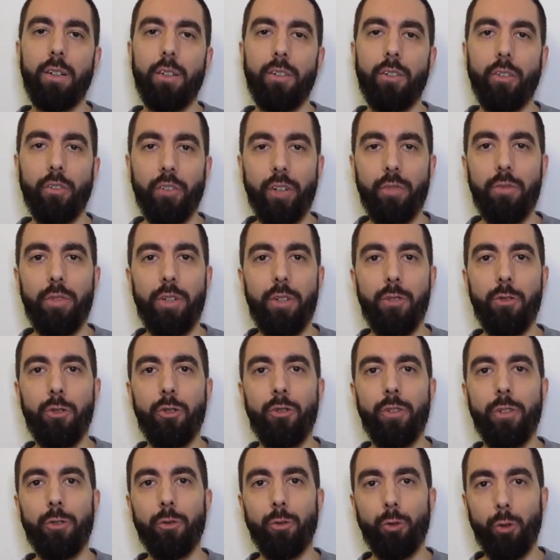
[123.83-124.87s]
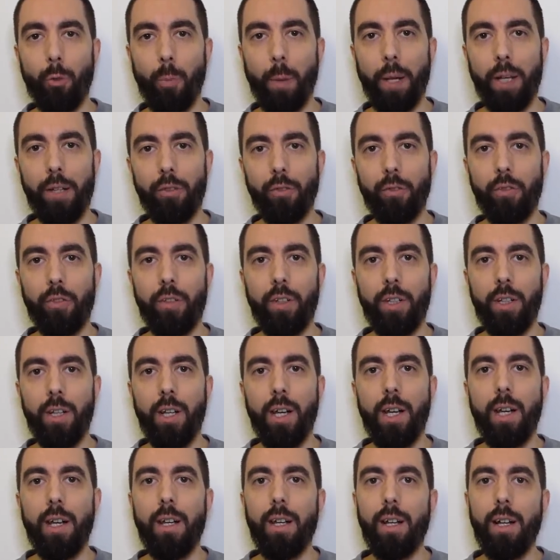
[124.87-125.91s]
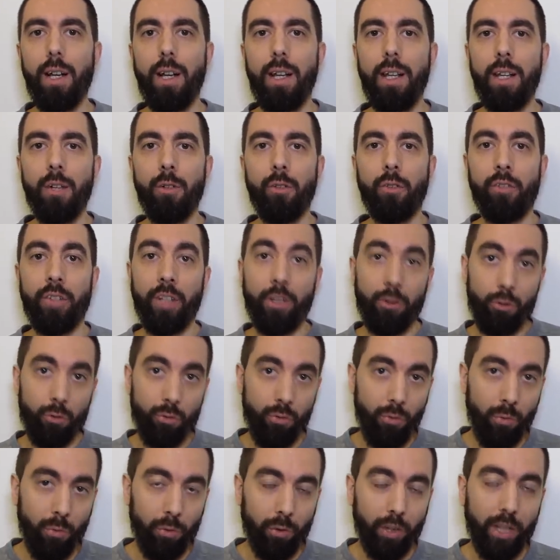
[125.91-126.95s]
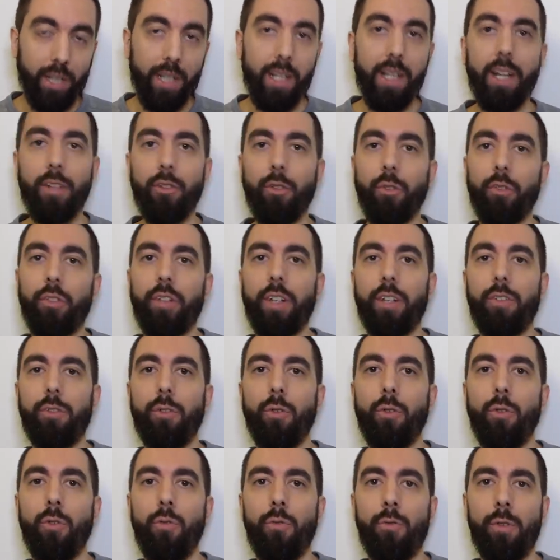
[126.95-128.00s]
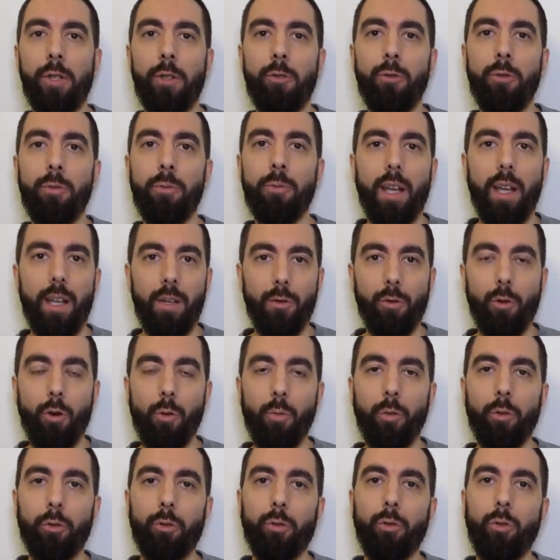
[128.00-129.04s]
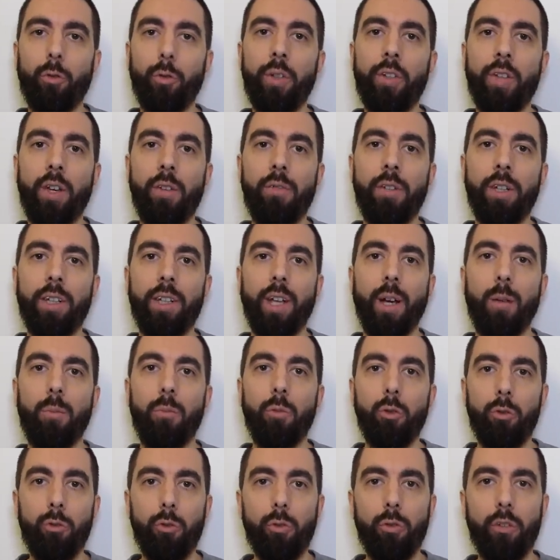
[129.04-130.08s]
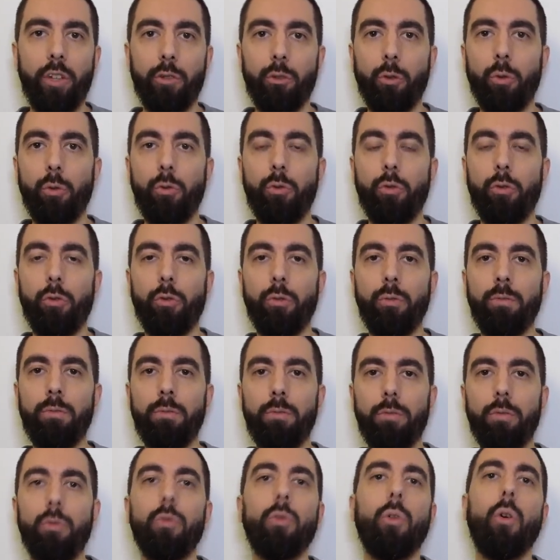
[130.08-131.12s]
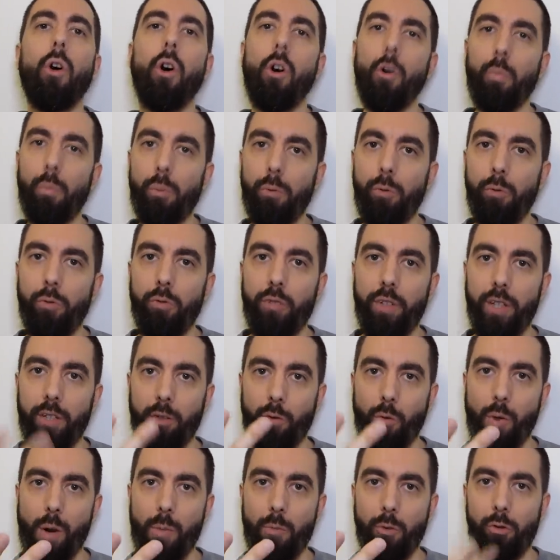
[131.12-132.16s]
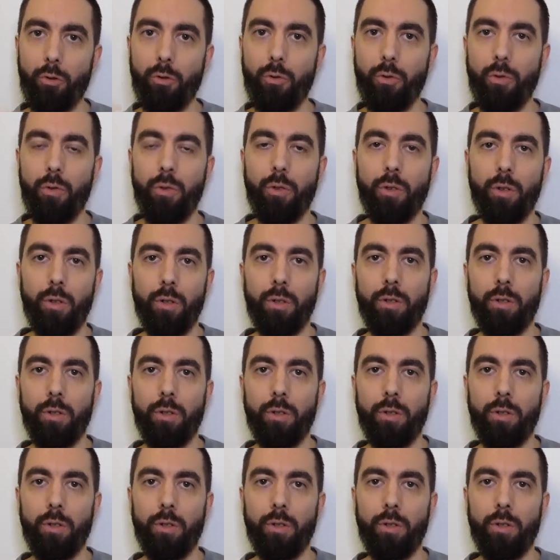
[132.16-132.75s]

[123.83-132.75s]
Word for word: Dans cette vidéo, je vais donc te présenter les ajouts qu'il y a dans cette V2 et on commence tout de suite avec un module d'introduction. Donc en plus des trois modules